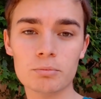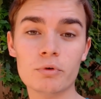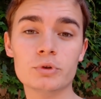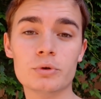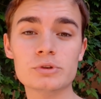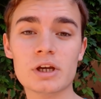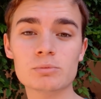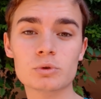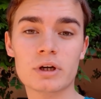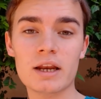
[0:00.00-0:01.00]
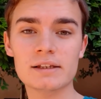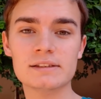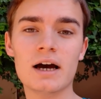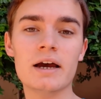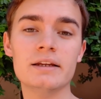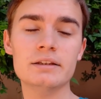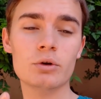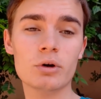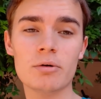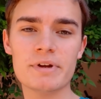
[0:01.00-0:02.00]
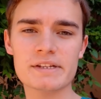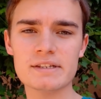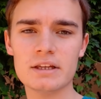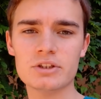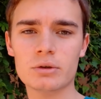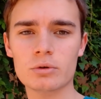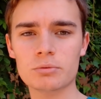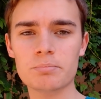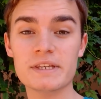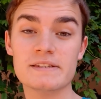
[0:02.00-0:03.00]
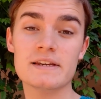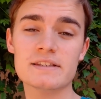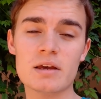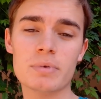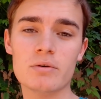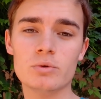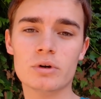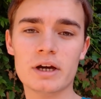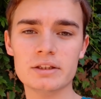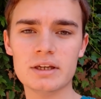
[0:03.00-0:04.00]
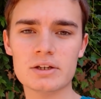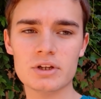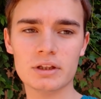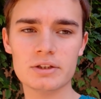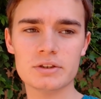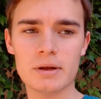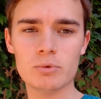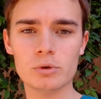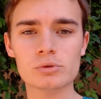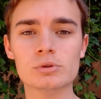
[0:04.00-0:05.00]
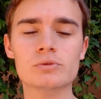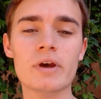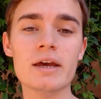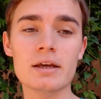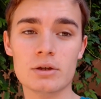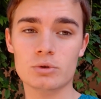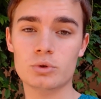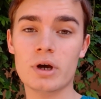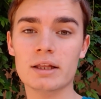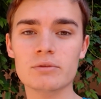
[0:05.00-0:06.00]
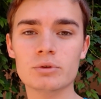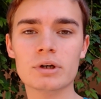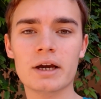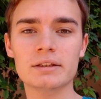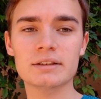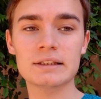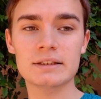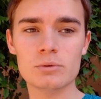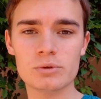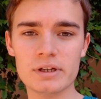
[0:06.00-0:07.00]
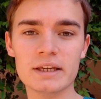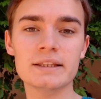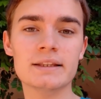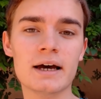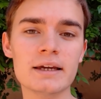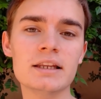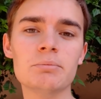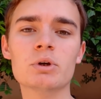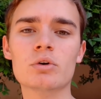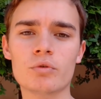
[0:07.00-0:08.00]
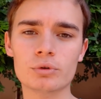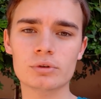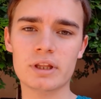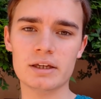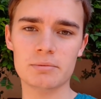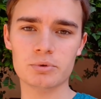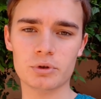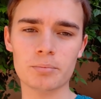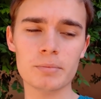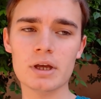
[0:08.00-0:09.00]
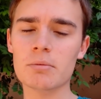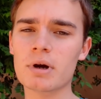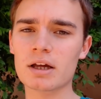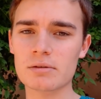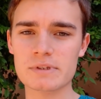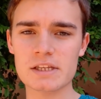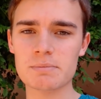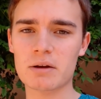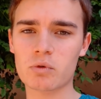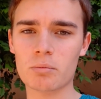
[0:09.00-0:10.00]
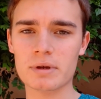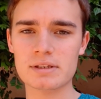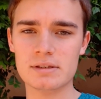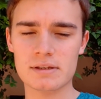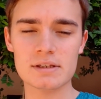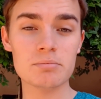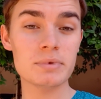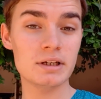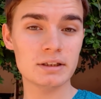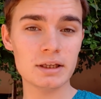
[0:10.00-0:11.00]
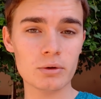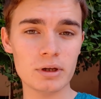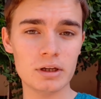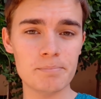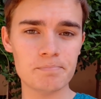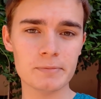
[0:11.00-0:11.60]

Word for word: videoyu Samsung Galaxy A50'nin ön kamerasıyla çekiyorum. 1080p video kaydı gerçekleştirebiliyorsunuz ve şu an video kaydını üzerindeki dahili mikrofondan yapıyorum. Bakalım ses performansı nasıl birlikte görelim.